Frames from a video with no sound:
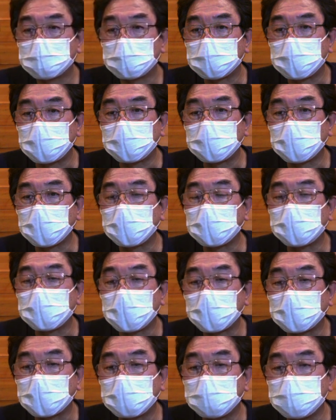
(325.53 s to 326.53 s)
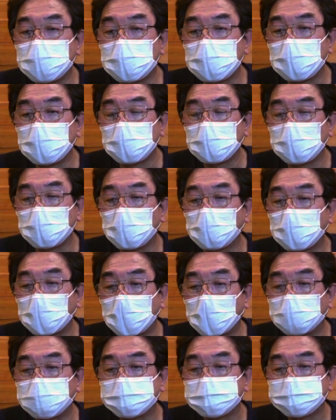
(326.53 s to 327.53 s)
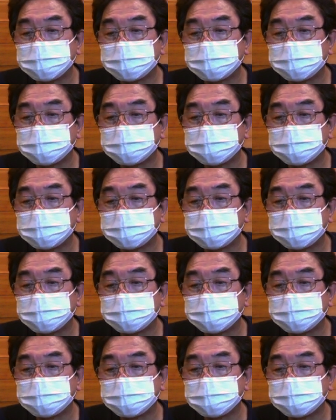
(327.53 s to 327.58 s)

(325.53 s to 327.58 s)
時期的にね厳しいような、